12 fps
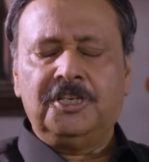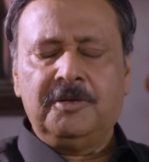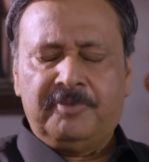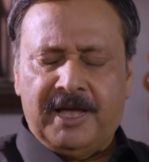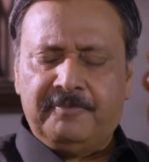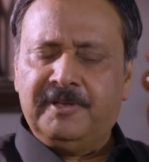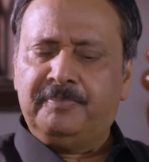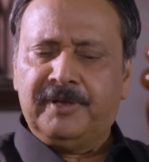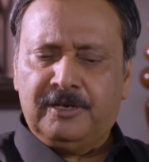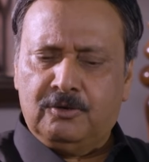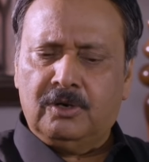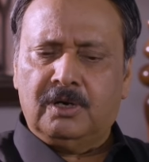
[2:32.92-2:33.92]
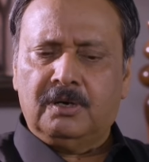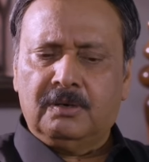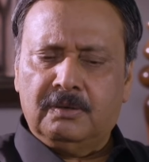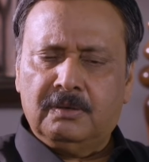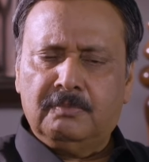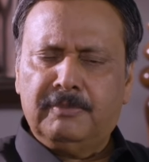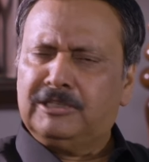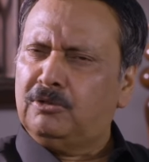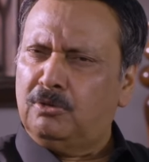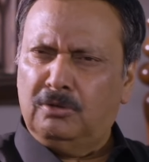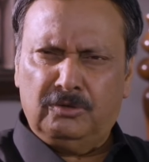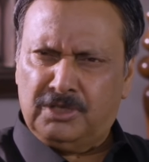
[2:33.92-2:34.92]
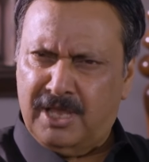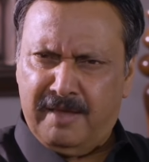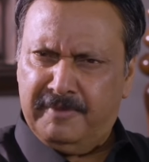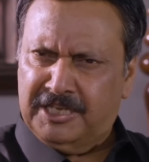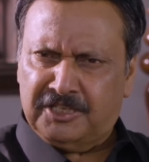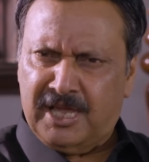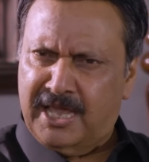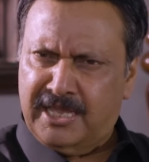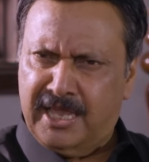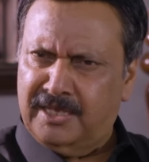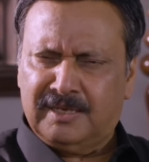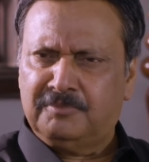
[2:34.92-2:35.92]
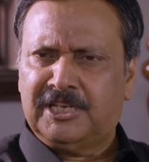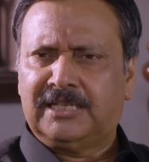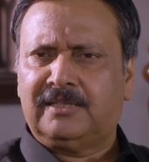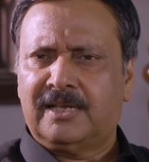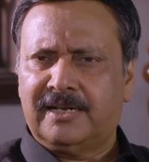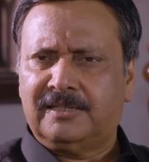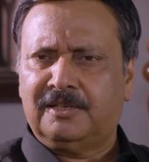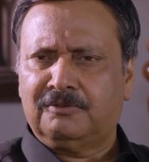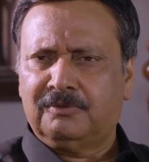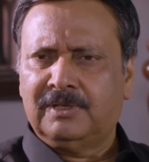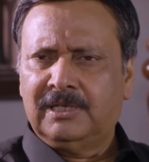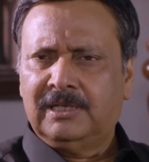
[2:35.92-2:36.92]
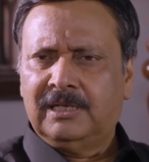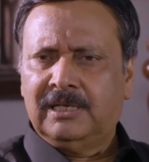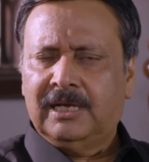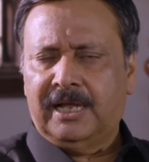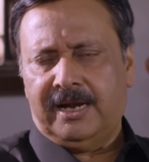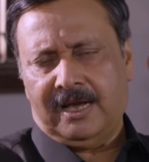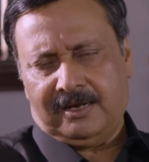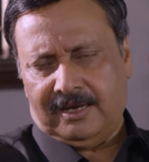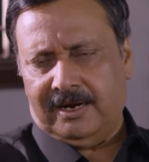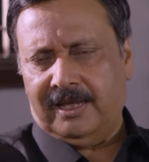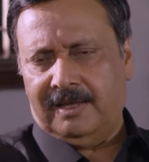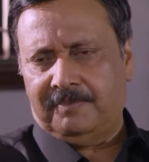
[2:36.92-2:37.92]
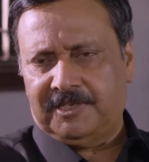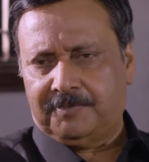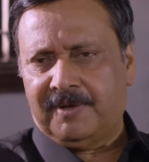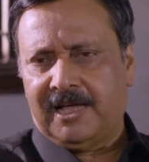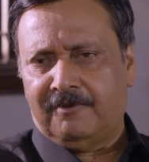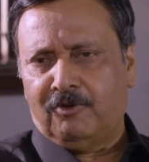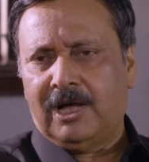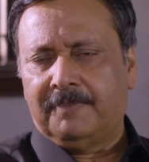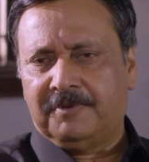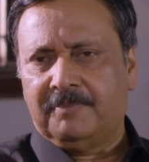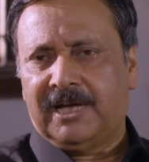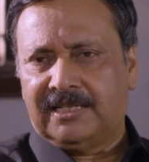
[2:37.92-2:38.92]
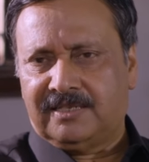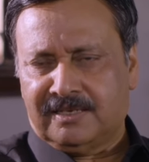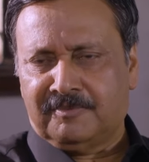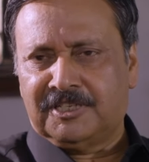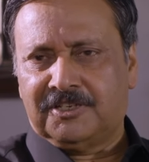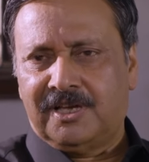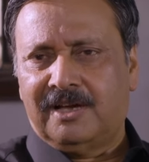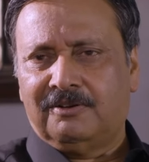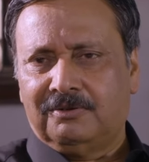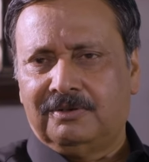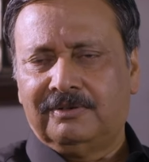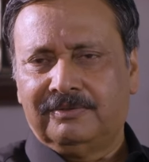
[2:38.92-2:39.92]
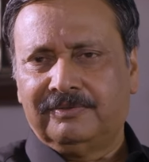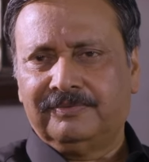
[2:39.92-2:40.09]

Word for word: जी भाभी बिल्कुल मैं तो खुद उसे हमेशा यही समझाता रहता हूँ अल्लाह करे अब इस बार वो आपकी बात समझ गया हो